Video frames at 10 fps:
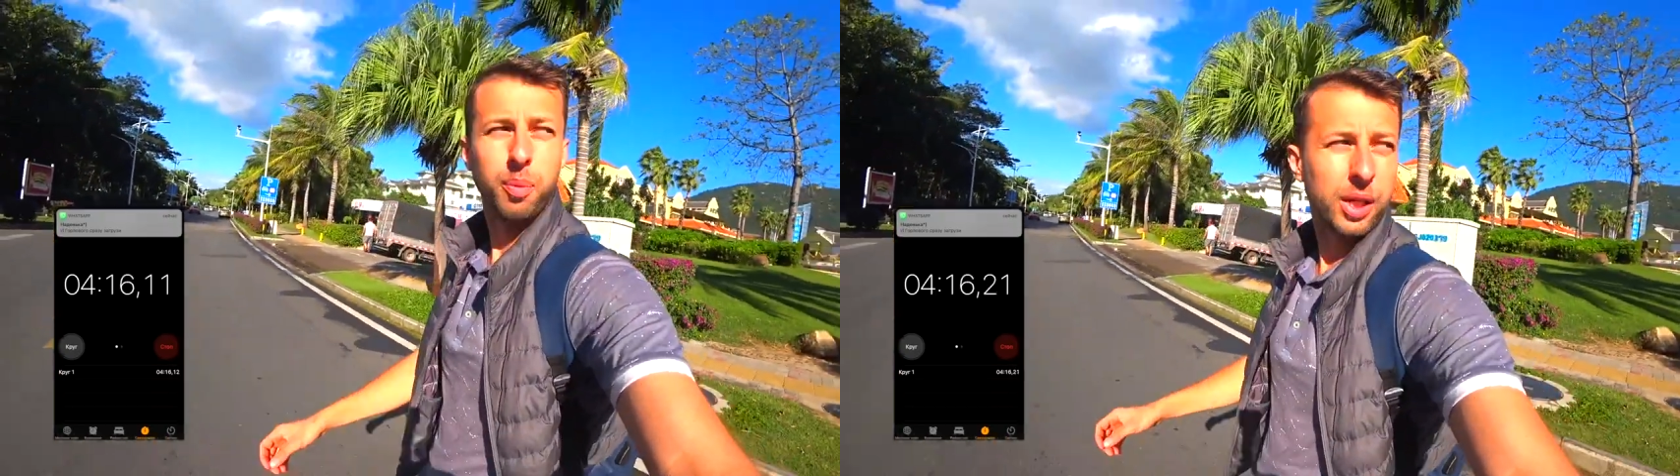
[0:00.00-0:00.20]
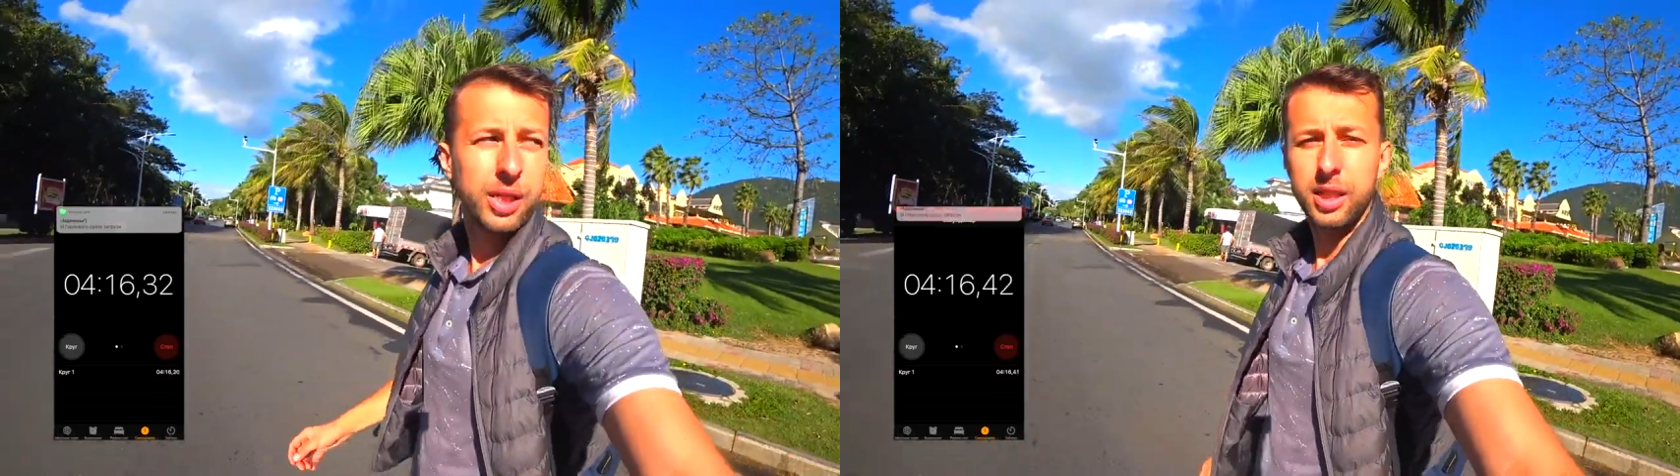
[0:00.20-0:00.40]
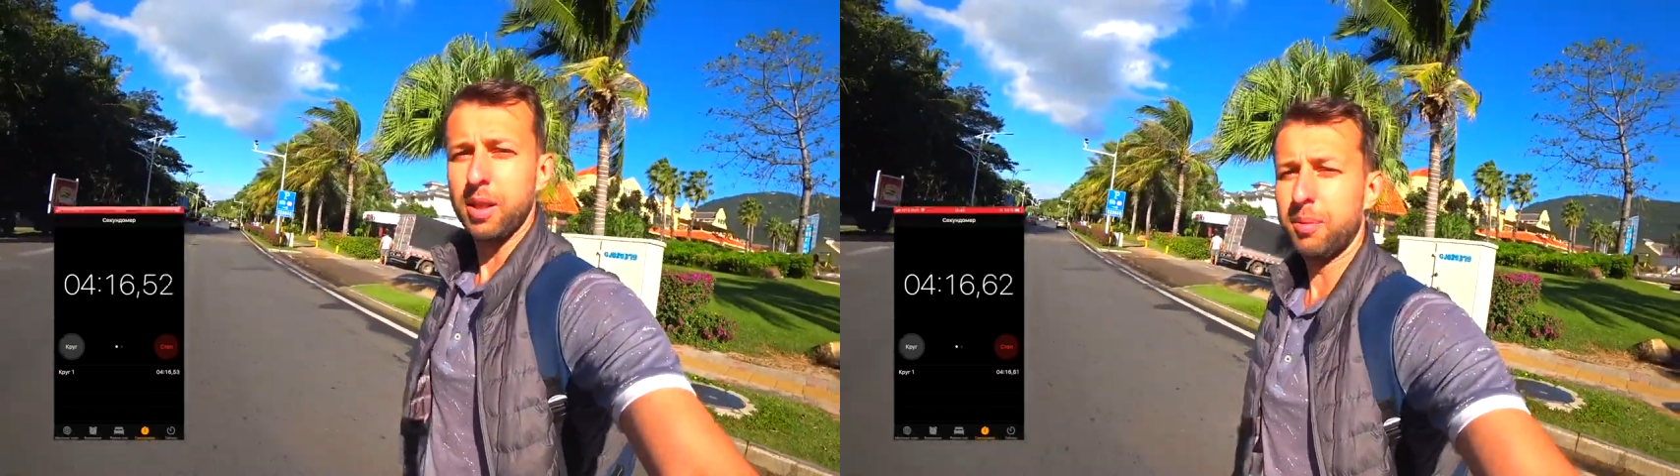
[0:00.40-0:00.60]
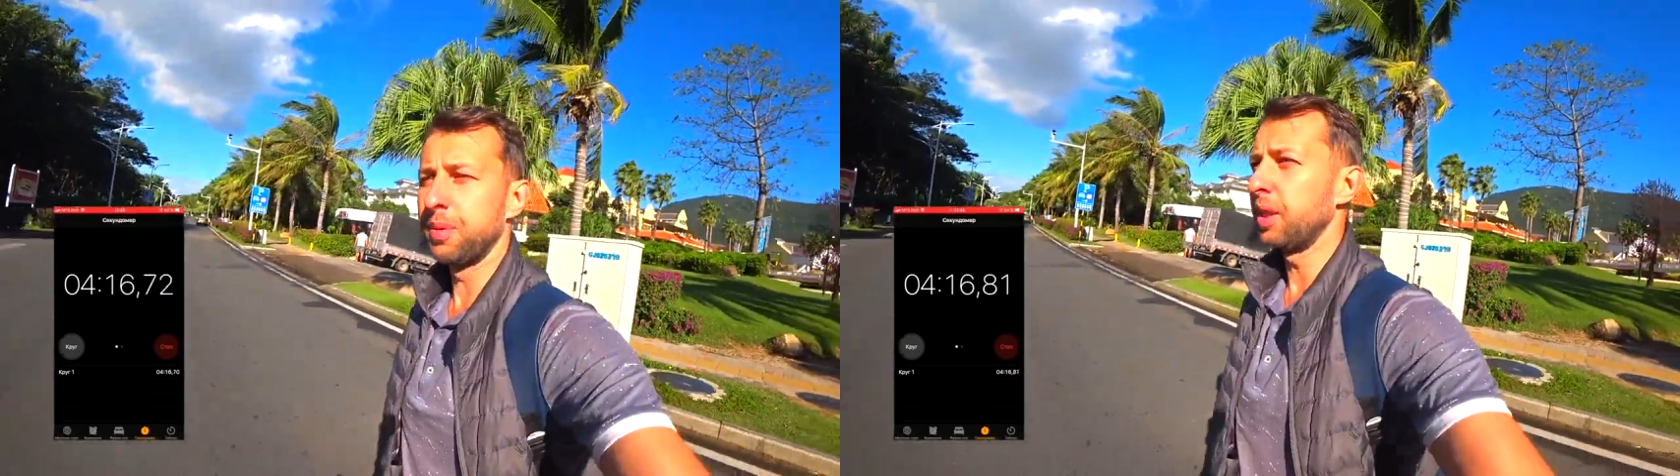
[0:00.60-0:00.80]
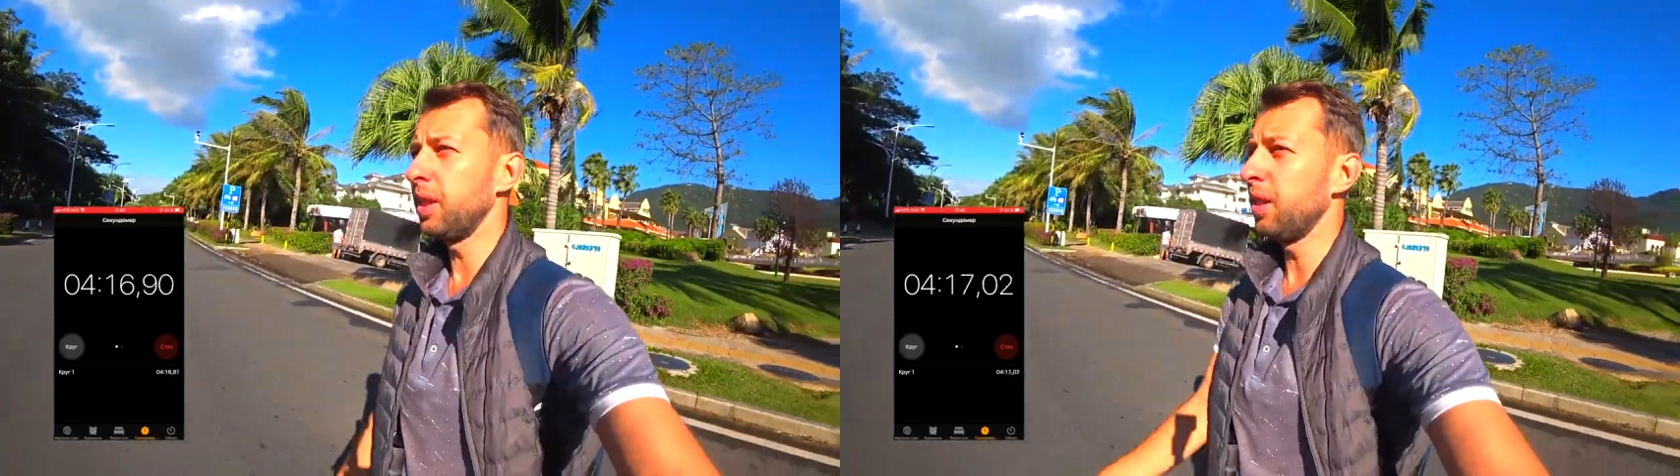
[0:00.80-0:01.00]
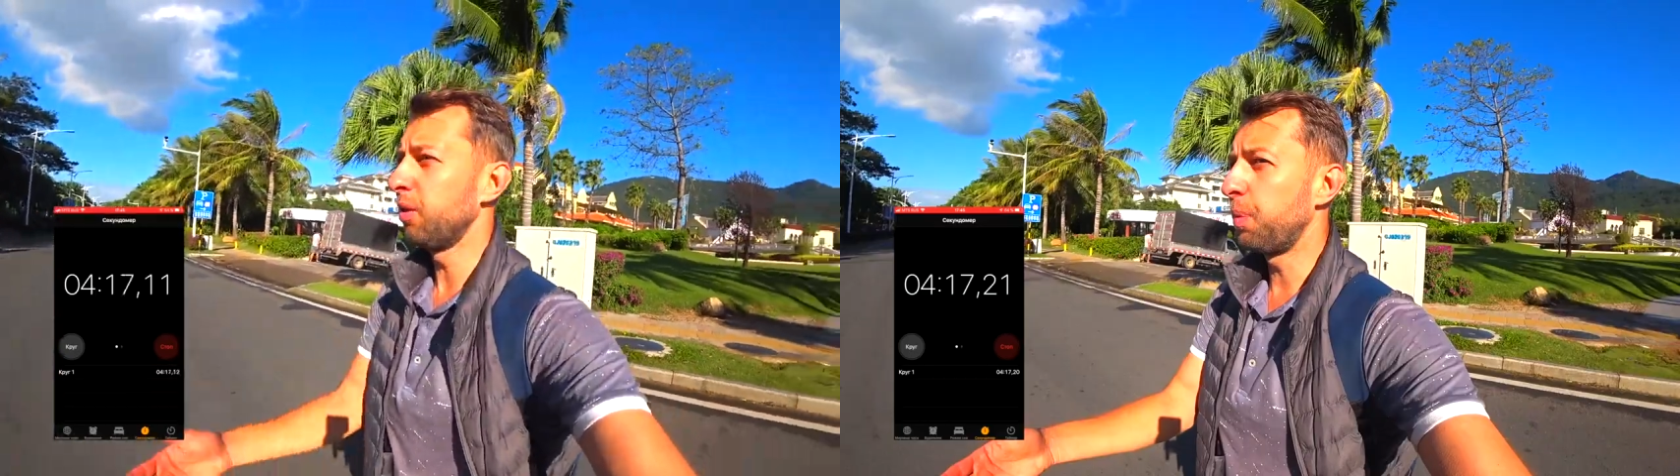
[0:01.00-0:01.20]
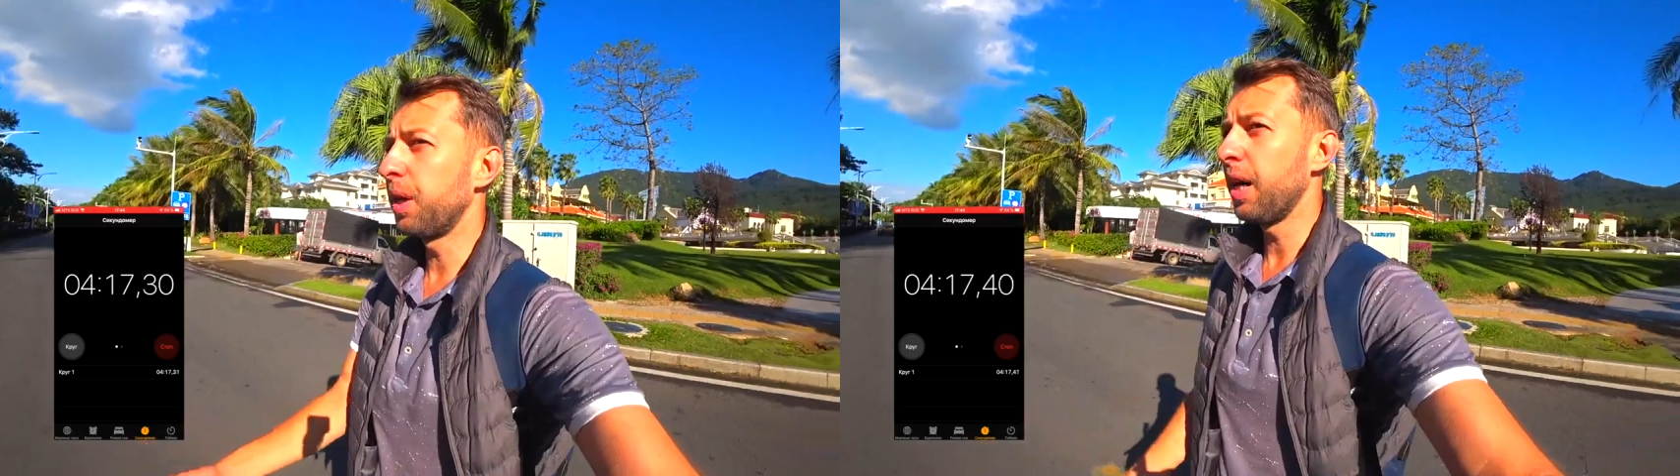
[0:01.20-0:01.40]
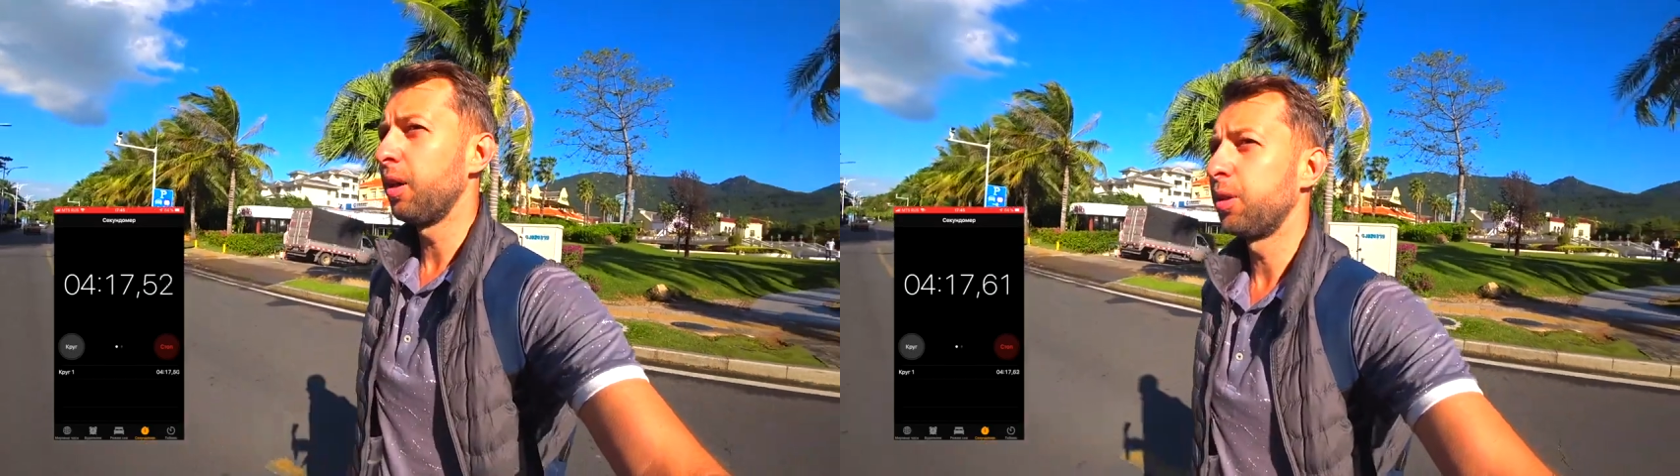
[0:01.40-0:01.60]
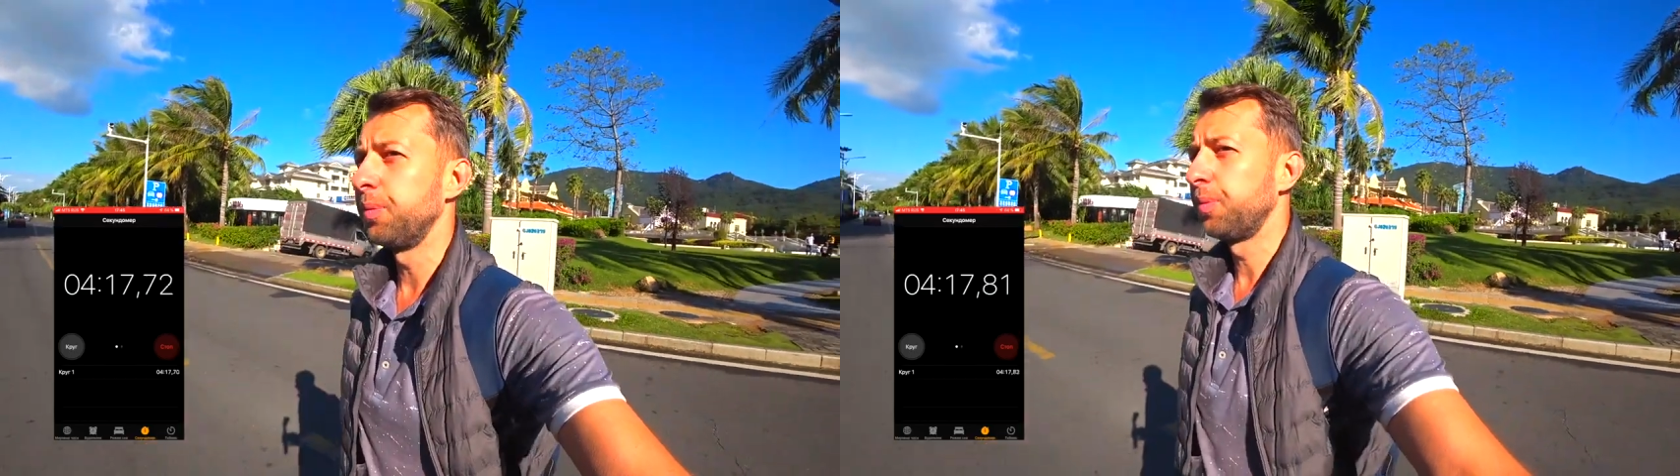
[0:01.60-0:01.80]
пакетом и выбирают